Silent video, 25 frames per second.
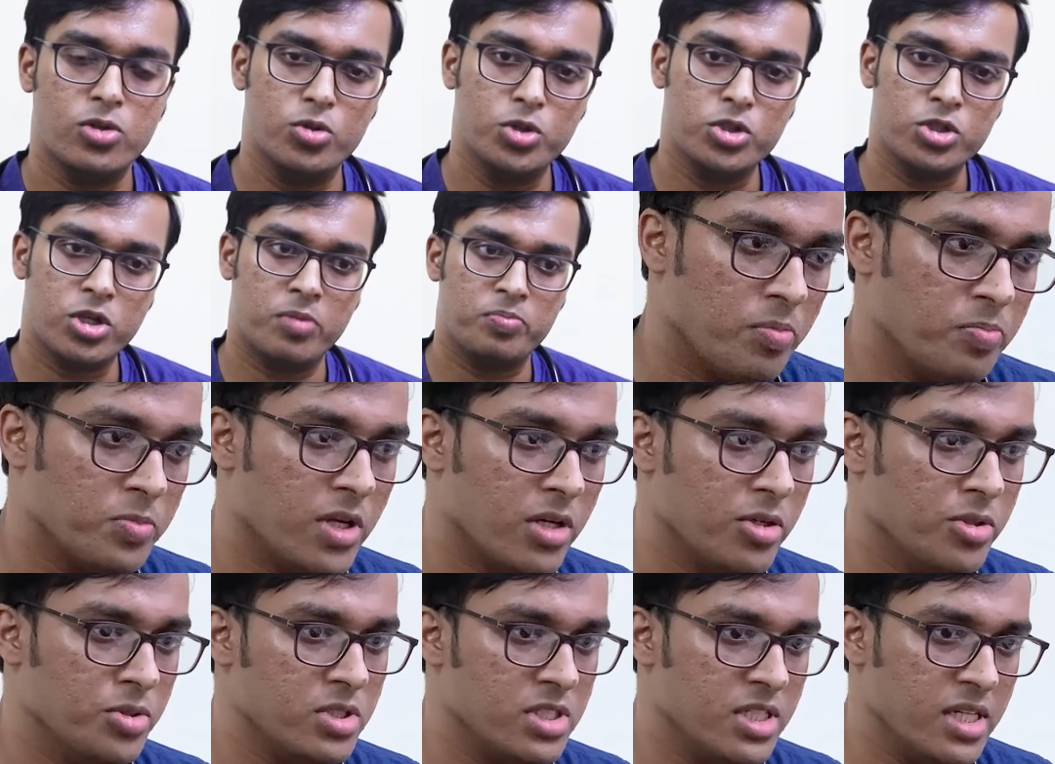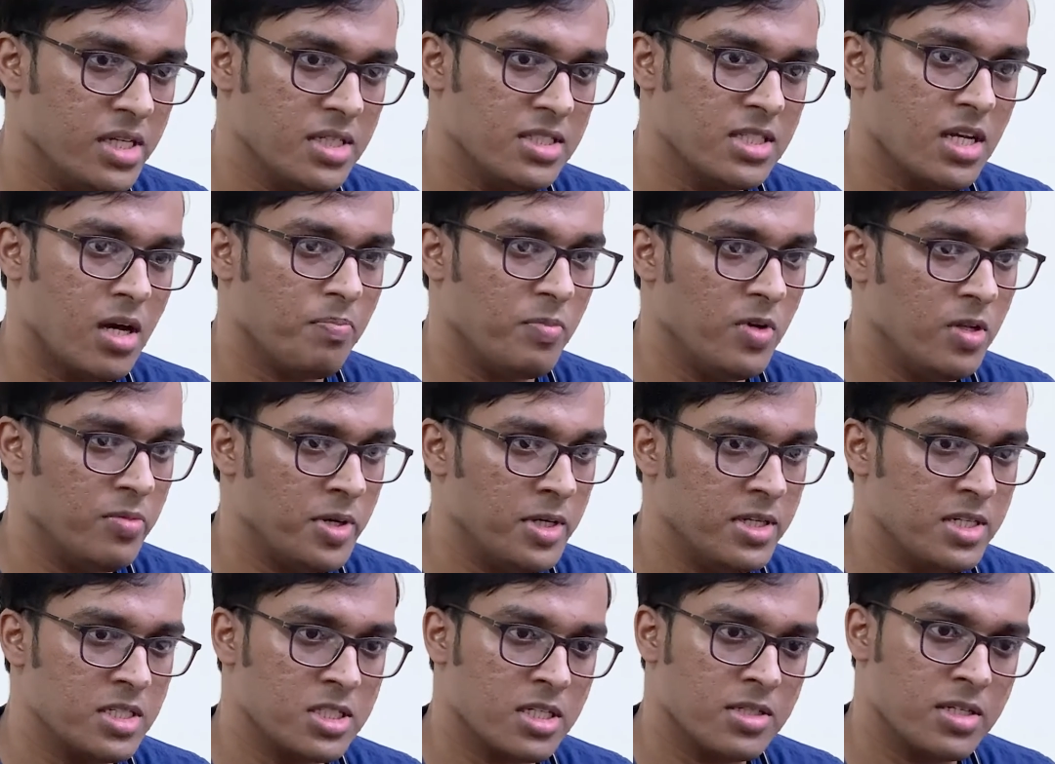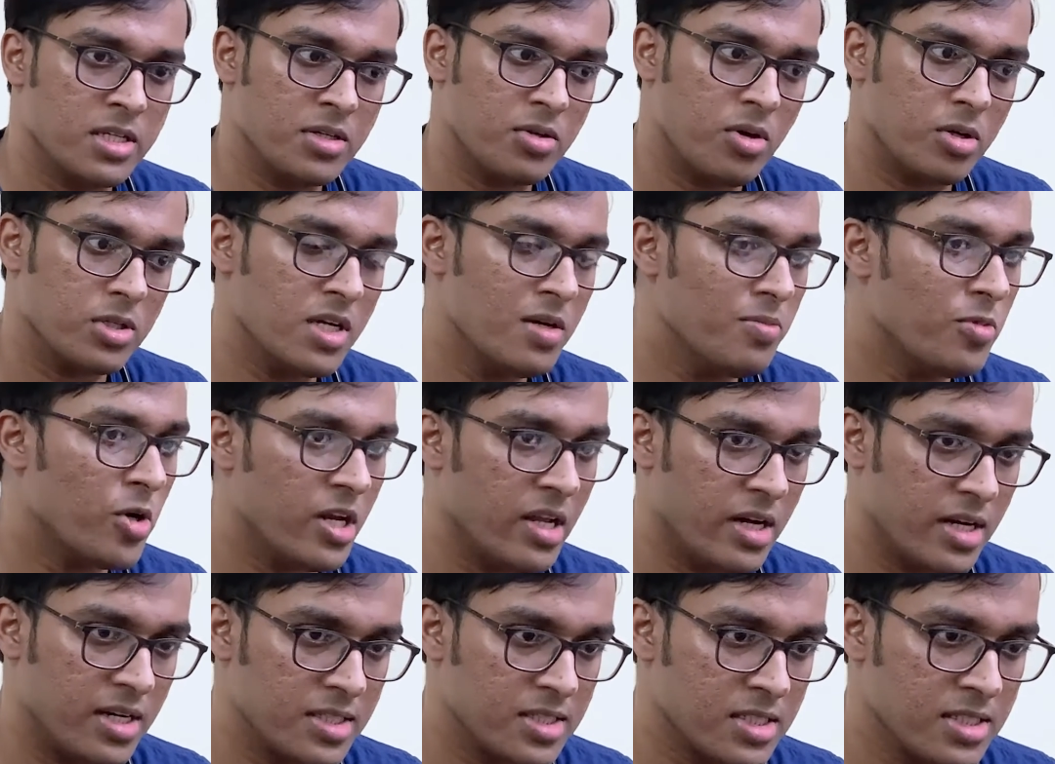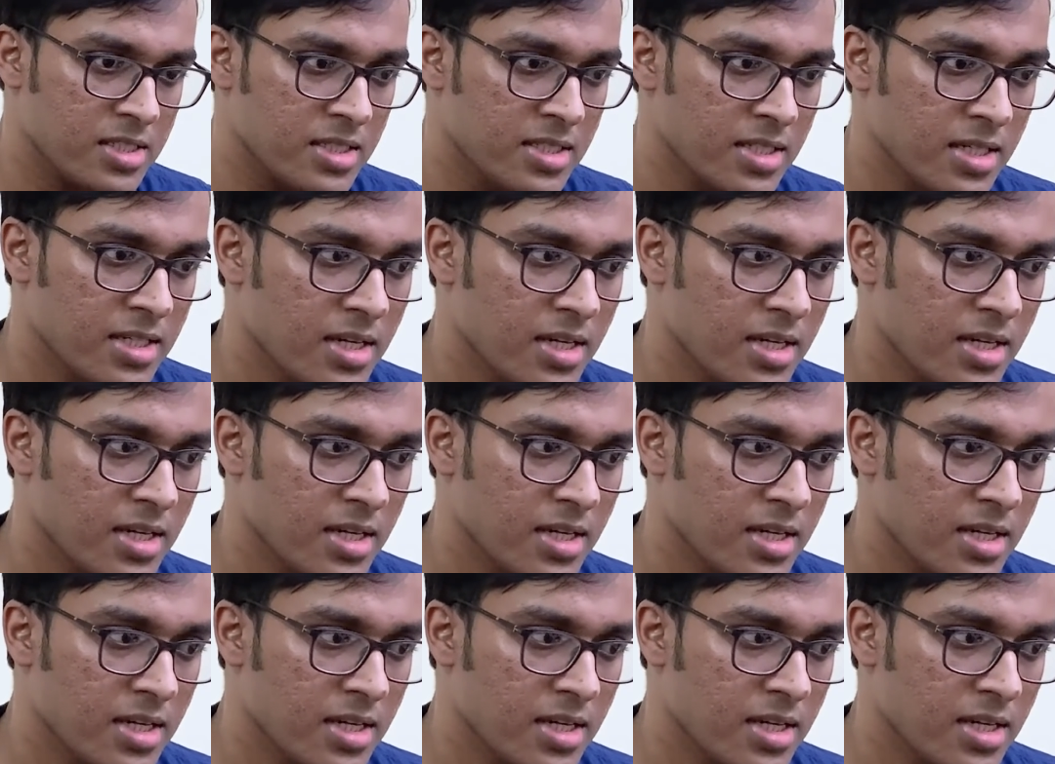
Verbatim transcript: দু সপ্তাহ জিঙ্ক সাপ্লিমেন্টেশনের কথা বলা আছে